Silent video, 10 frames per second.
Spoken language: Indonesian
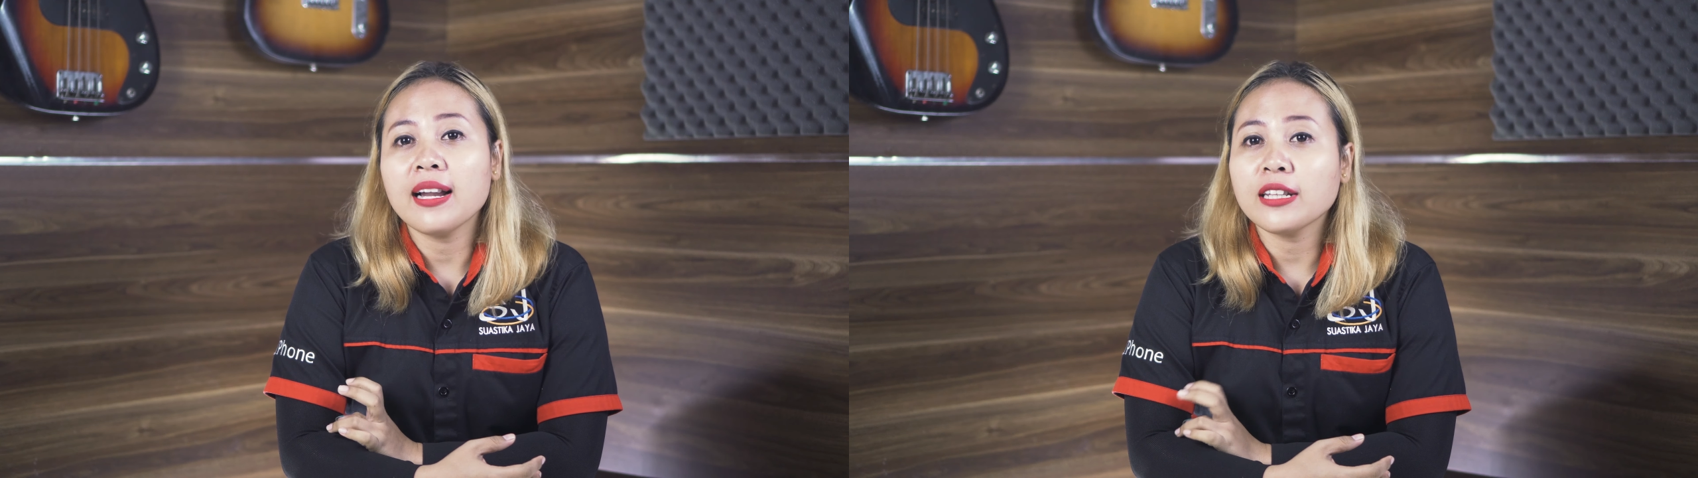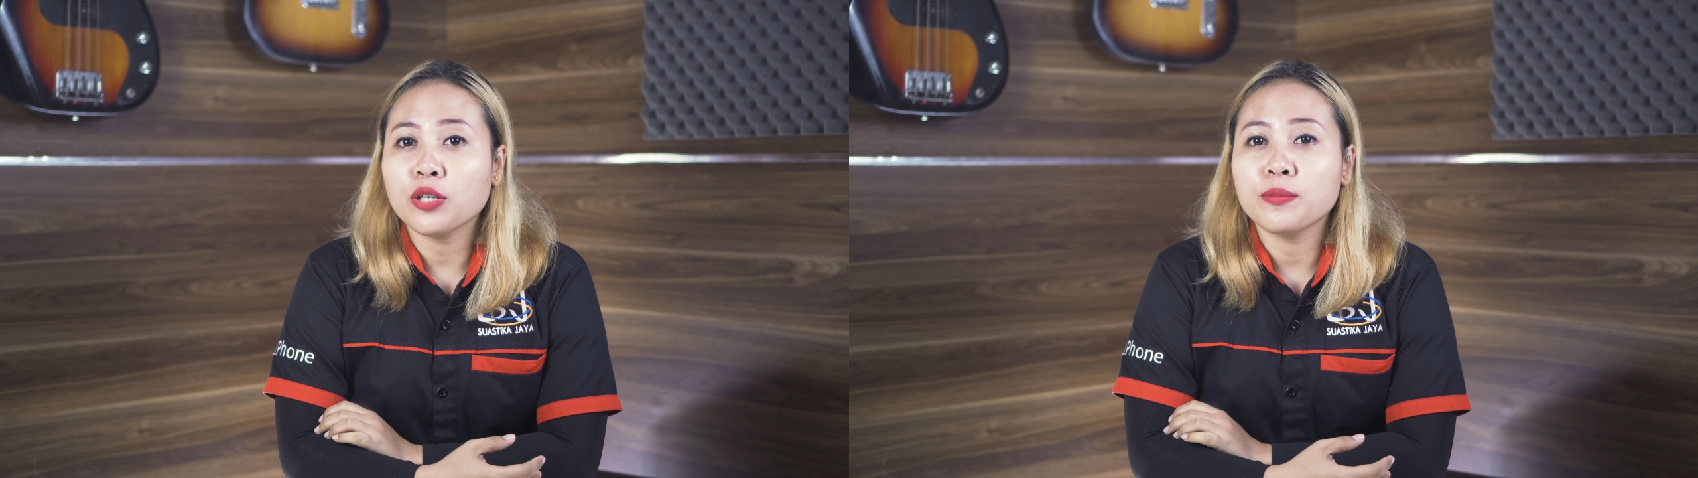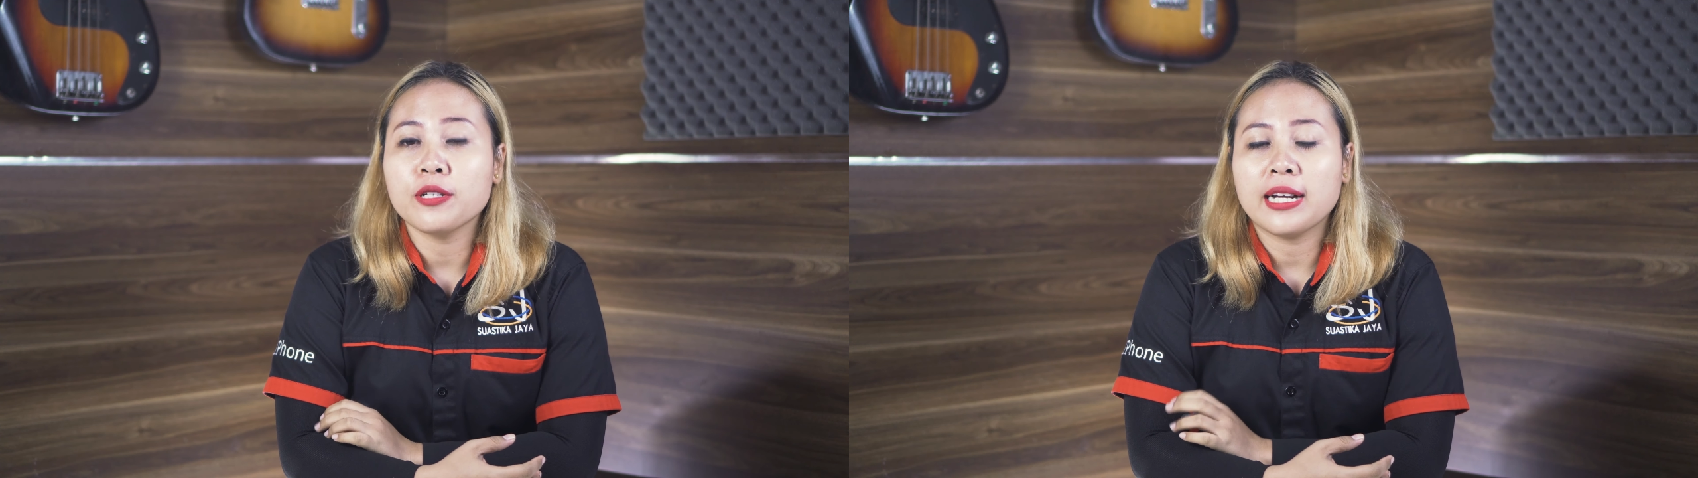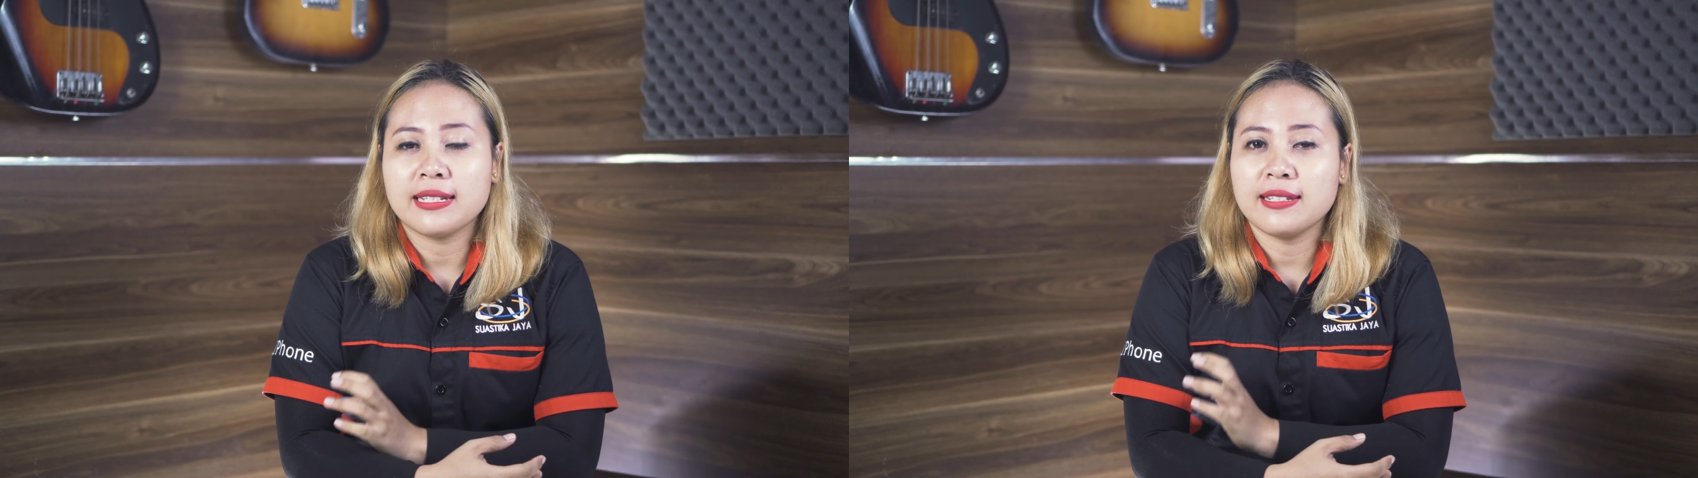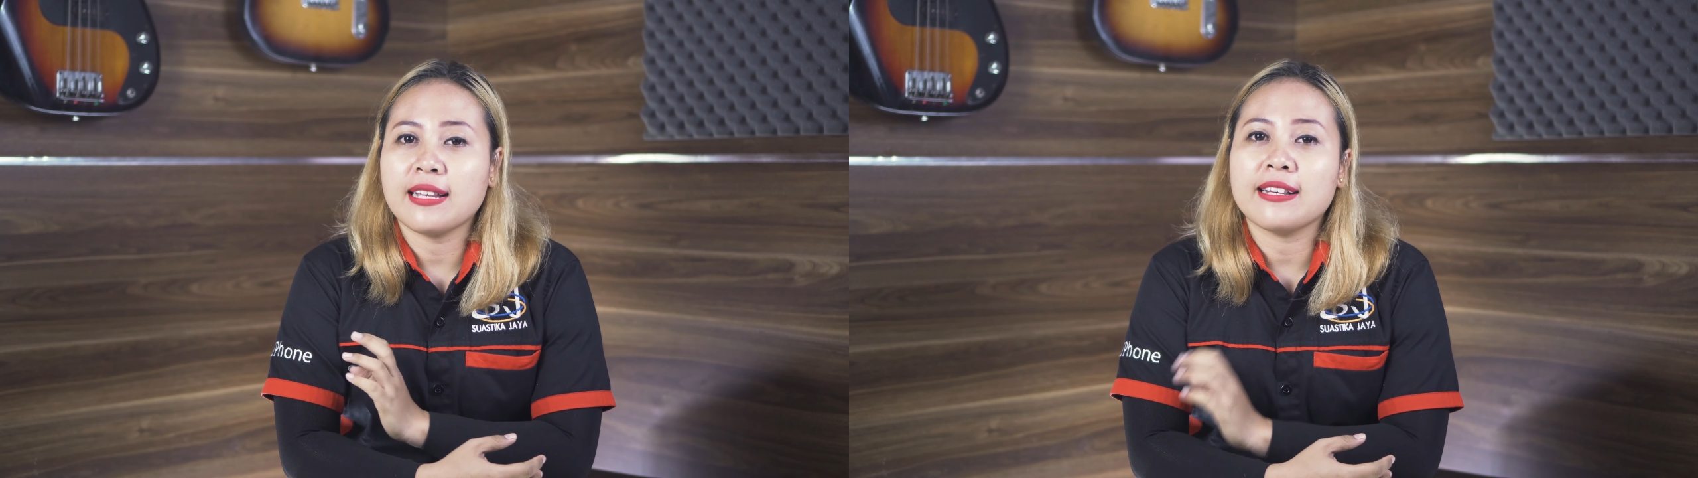alat
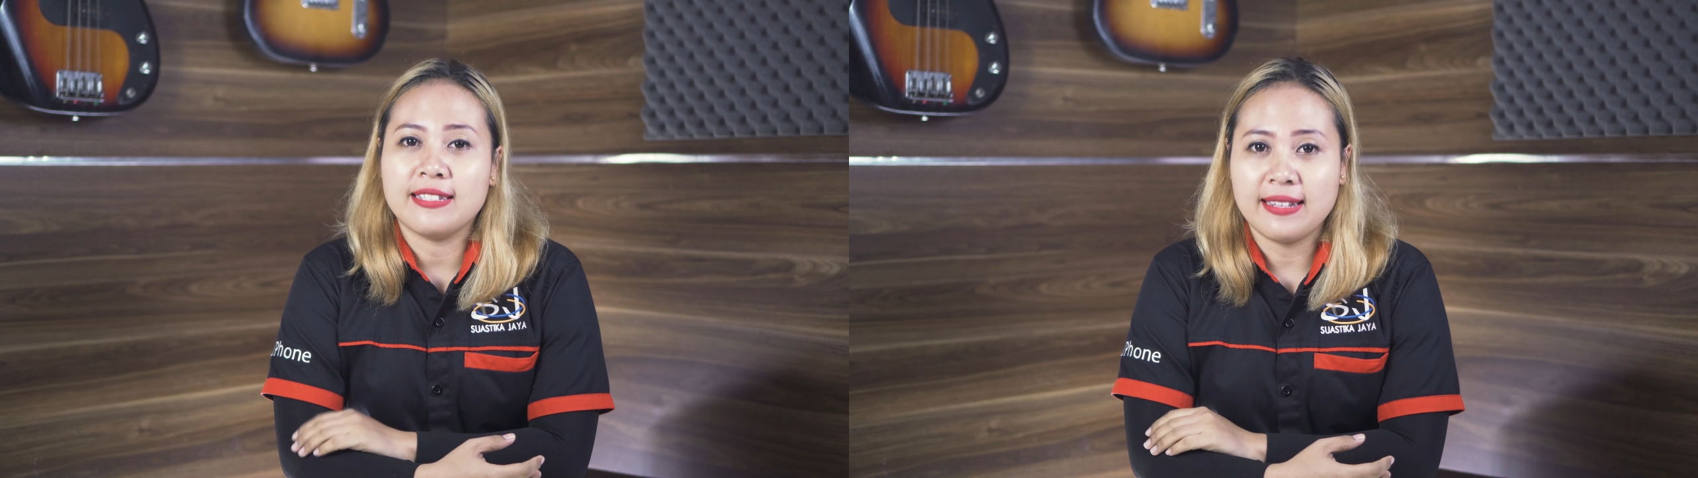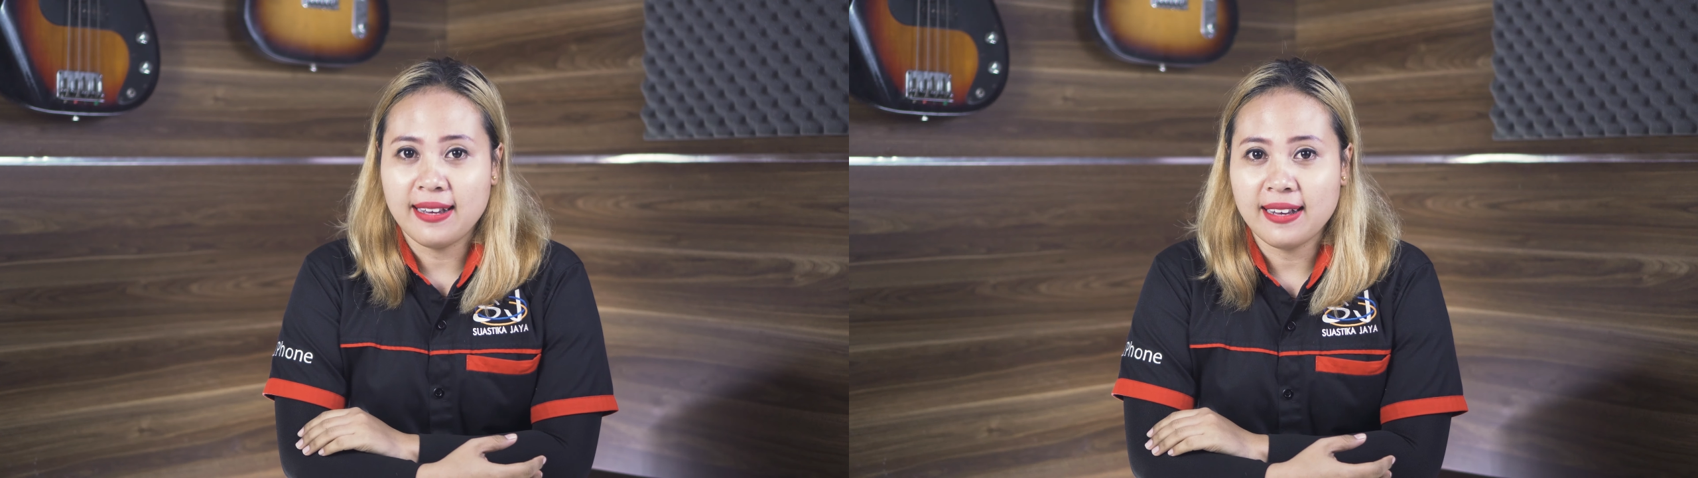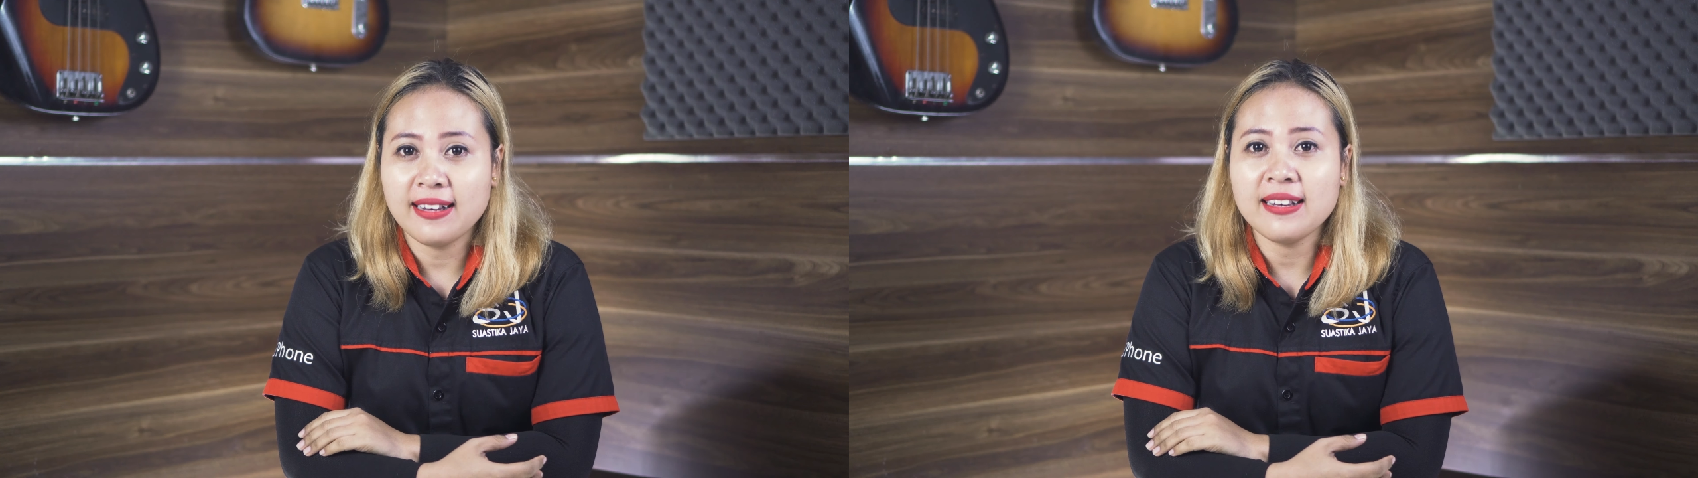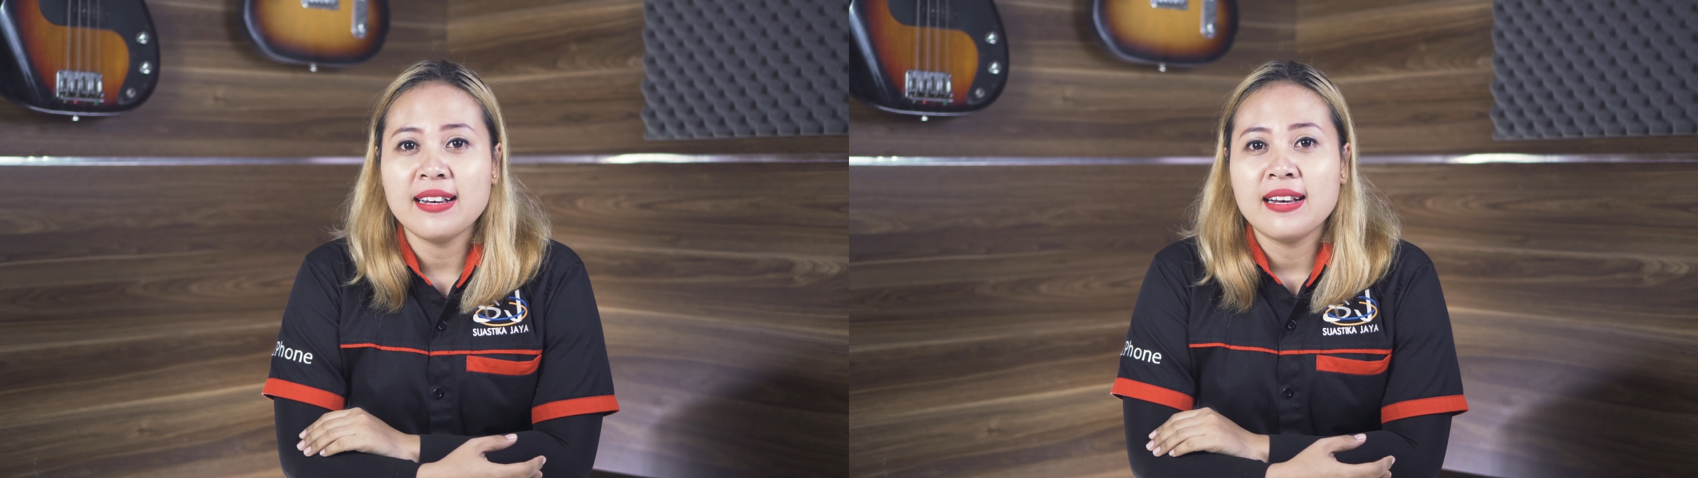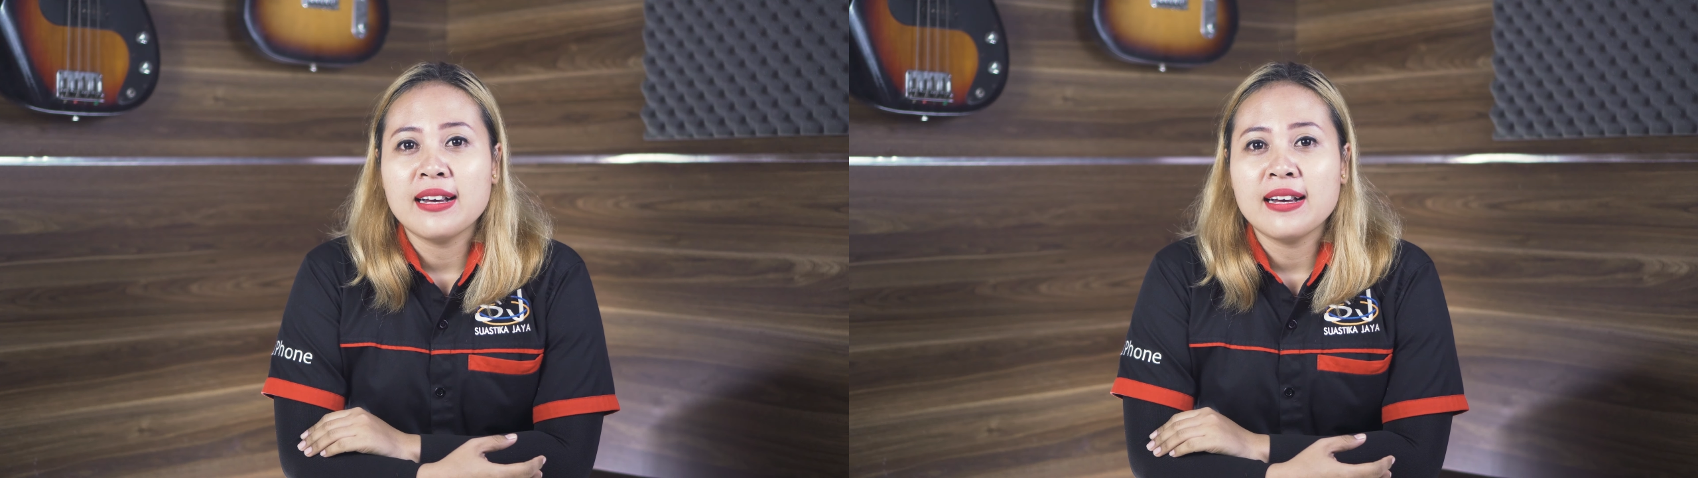komunikasi saja,